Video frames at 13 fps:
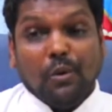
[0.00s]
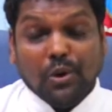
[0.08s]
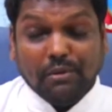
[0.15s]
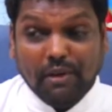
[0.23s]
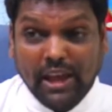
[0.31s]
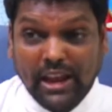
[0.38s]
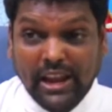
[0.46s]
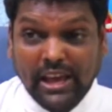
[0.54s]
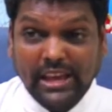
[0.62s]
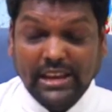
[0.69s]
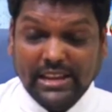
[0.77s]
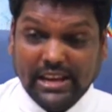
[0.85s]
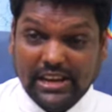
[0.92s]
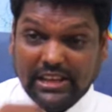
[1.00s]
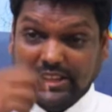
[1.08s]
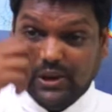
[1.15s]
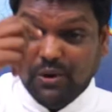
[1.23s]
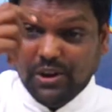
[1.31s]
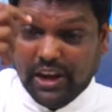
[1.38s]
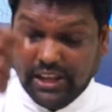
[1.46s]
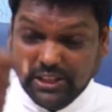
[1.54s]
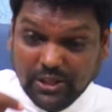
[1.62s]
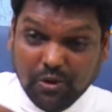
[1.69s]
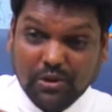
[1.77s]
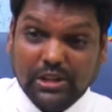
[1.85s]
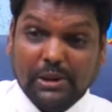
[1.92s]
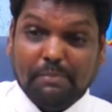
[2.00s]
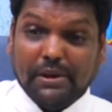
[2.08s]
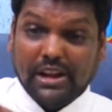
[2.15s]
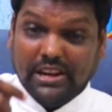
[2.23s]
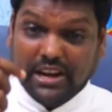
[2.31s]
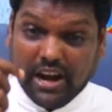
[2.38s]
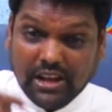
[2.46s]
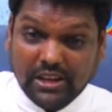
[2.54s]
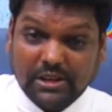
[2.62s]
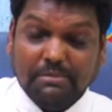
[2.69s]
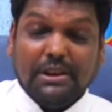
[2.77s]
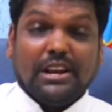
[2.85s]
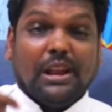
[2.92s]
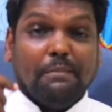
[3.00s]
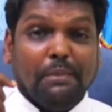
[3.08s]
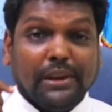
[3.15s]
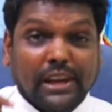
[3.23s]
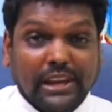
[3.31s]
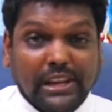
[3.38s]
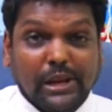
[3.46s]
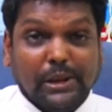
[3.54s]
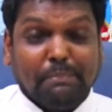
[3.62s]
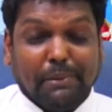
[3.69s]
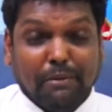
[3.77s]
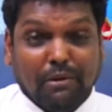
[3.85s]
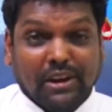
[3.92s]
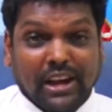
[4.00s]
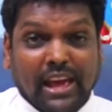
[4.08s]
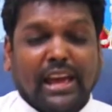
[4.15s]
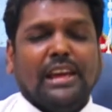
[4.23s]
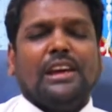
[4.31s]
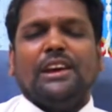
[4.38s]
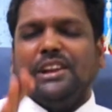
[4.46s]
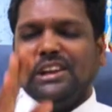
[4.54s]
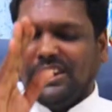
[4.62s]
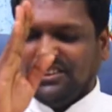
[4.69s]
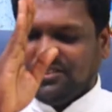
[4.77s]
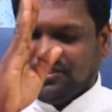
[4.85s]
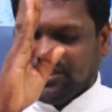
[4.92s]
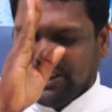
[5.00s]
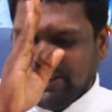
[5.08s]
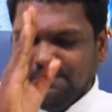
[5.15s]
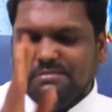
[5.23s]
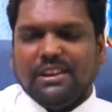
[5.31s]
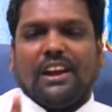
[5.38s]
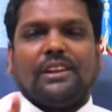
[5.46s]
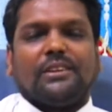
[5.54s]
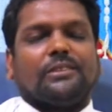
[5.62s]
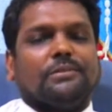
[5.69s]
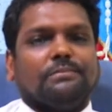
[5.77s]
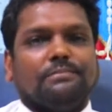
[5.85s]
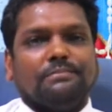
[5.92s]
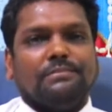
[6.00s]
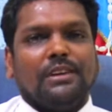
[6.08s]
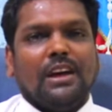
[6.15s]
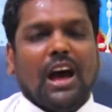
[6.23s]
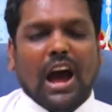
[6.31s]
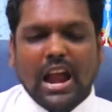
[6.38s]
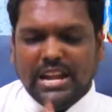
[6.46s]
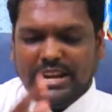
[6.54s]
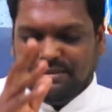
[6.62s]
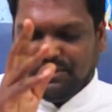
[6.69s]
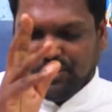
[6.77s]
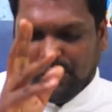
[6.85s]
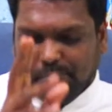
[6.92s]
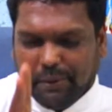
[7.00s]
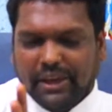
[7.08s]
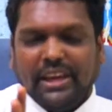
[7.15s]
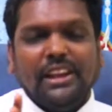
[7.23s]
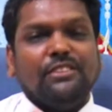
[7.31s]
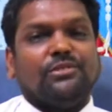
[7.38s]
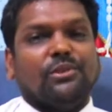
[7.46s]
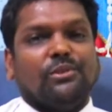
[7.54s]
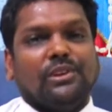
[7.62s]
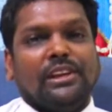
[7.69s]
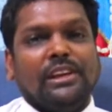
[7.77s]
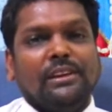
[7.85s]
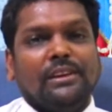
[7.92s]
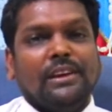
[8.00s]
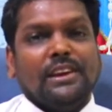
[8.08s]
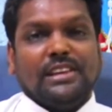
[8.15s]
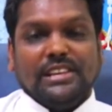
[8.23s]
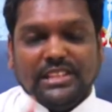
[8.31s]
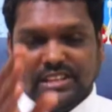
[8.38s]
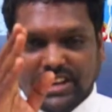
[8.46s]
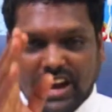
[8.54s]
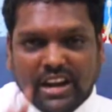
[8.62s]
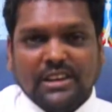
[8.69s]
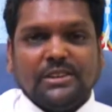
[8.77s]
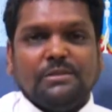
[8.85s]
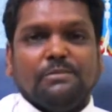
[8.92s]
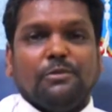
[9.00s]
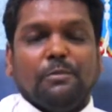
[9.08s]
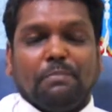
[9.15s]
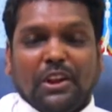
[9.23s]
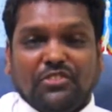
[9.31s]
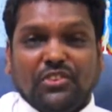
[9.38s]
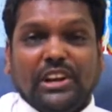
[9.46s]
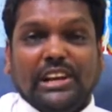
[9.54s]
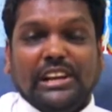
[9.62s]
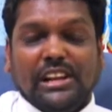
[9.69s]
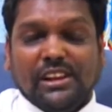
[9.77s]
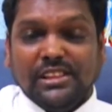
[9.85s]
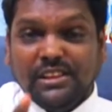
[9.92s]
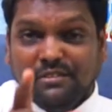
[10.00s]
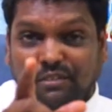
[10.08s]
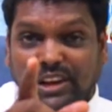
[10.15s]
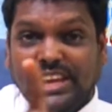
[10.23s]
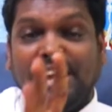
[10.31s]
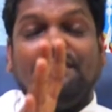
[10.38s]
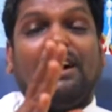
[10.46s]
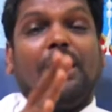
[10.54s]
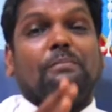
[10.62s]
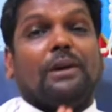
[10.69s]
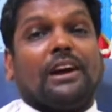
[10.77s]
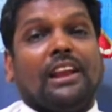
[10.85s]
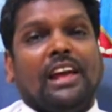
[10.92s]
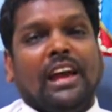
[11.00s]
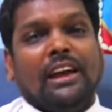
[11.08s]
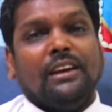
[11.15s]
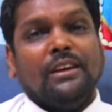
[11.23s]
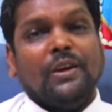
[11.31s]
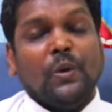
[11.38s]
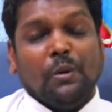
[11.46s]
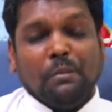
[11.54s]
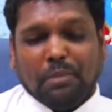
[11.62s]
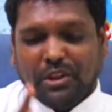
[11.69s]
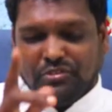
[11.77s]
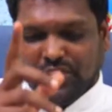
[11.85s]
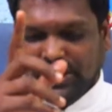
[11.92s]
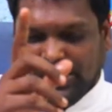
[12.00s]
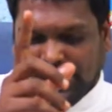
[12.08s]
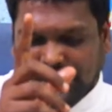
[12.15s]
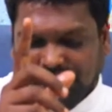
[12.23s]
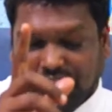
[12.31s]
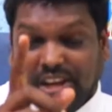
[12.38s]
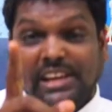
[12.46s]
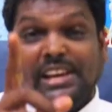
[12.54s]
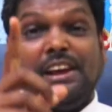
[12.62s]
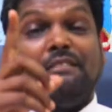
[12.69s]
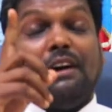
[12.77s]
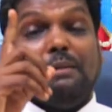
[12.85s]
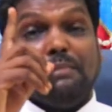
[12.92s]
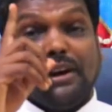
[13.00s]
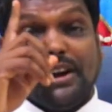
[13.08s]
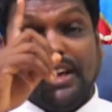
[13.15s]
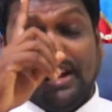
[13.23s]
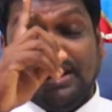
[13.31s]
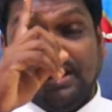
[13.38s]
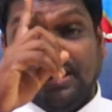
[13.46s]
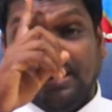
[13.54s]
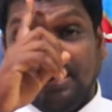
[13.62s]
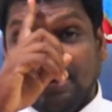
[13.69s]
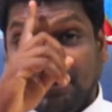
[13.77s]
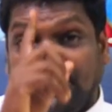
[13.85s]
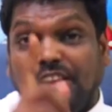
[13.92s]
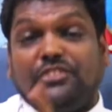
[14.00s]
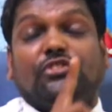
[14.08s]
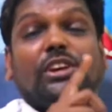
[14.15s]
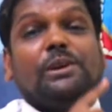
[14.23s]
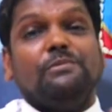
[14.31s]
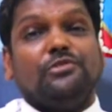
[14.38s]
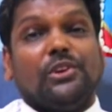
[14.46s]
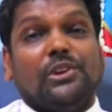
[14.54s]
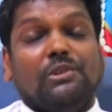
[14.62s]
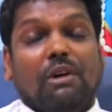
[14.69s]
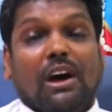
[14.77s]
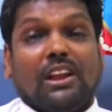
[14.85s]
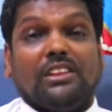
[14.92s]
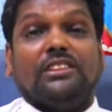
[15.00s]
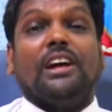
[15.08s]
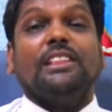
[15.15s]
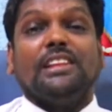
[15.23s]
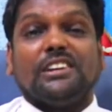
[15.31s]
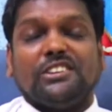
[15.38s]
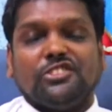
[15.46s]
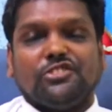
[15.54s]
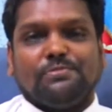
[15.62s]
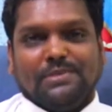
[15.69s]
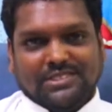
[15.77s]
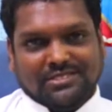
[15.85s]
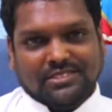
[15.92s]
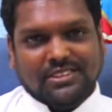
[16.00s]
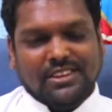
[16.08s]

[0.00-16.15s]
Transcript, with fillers: ஒருவேளை நீங்கள் எதையோ நினைத்து கொண்டிருப்பீர்கள் நடக்கும் என்ற நம்பிக்கையில் இருப்பவர்களே நிச்சயம் நடக்கும் ஆண்டவர் உங்கள் பெயரை சொல்லி இது நடக்கும் உன் பிரச்சனையிலிருந்து வெளியே வா மகளே உன் பிரச்சனையிலிருந்து வெளியே வா மகனே என்று நிச்சயம் சொல்லுவார் அதுதான் இந்த கிறிஸ்மஸ்